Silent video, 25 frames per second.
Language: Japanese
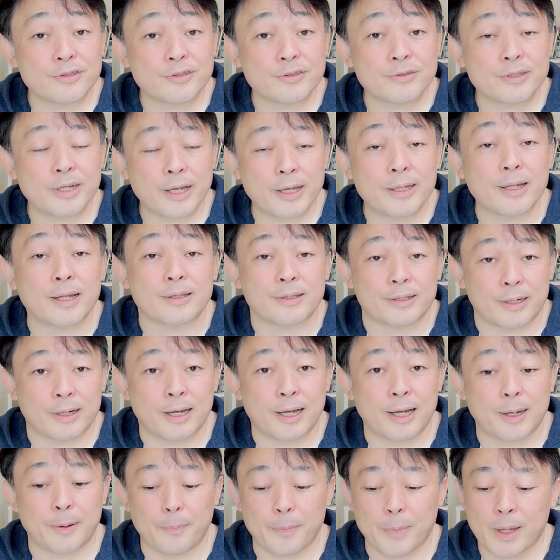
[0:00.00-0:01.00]
するだけだった
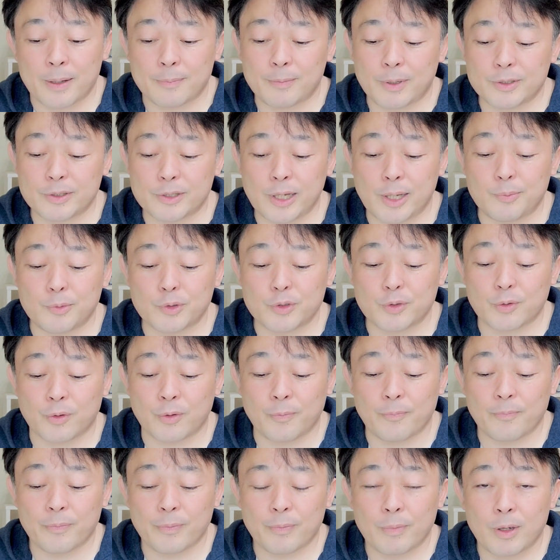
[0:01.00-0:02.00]
ら、まあ、税務
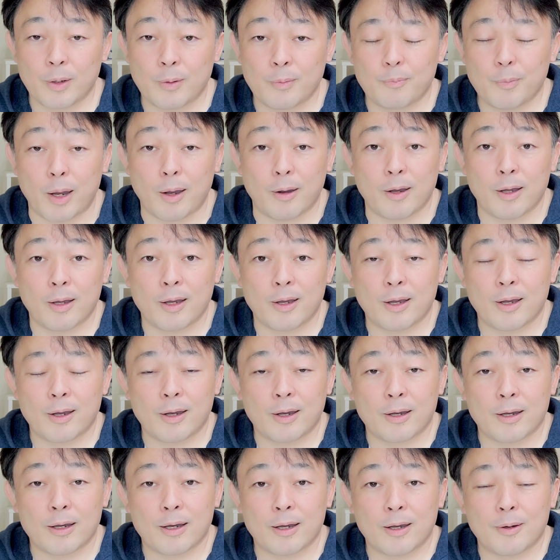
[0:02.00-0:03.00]
署、まあ、
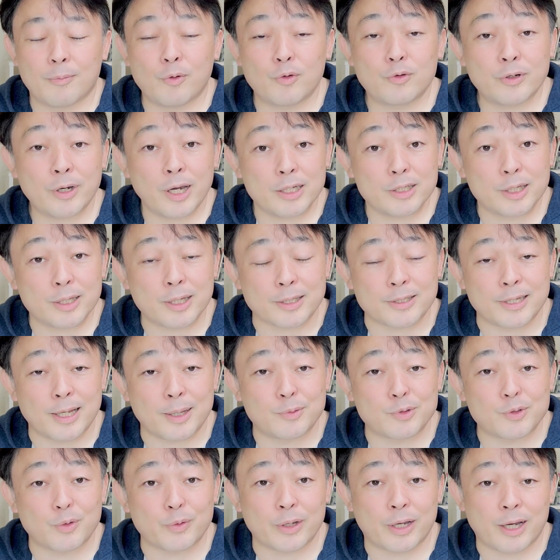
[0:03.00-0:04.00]
僕が言ってた税
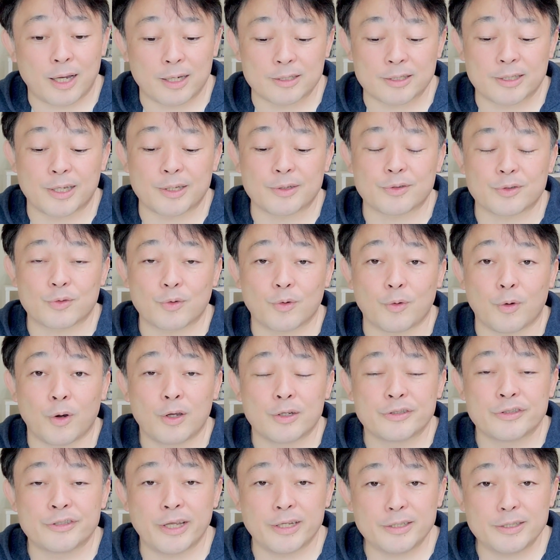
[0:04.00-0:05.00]
務署に関して言うと、
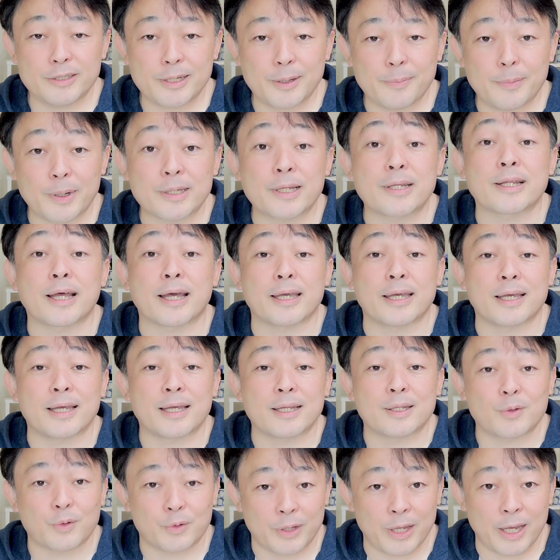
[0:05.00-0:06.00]
全然待たない
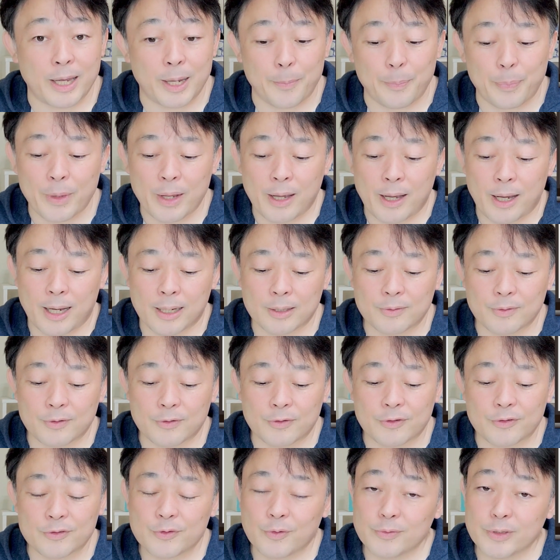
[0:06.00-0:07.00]
ので、あ
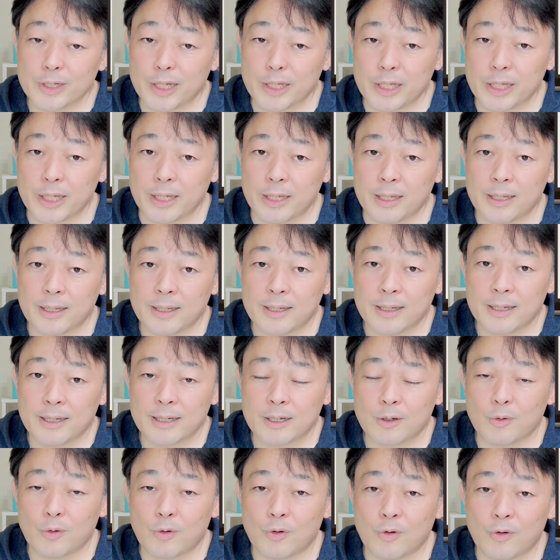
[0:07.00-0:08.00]
のー、そんなに、
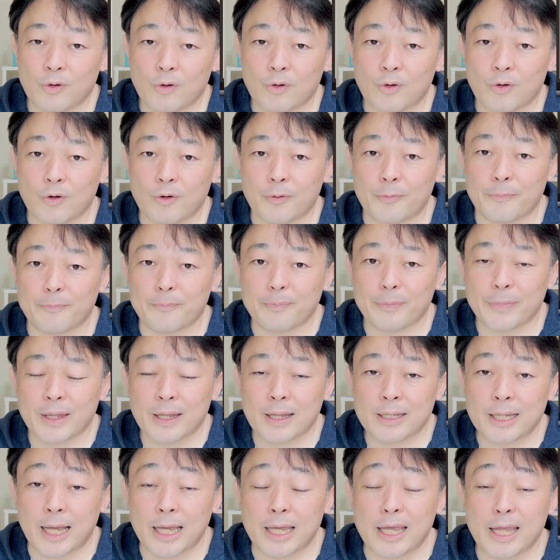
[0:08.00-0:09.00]
こう、
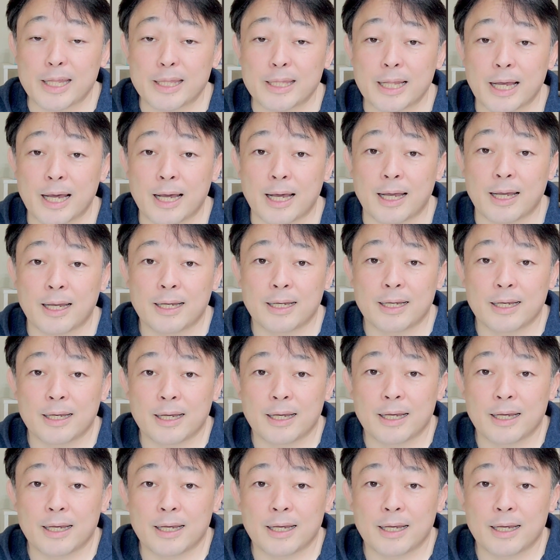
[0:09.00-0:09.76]
大変な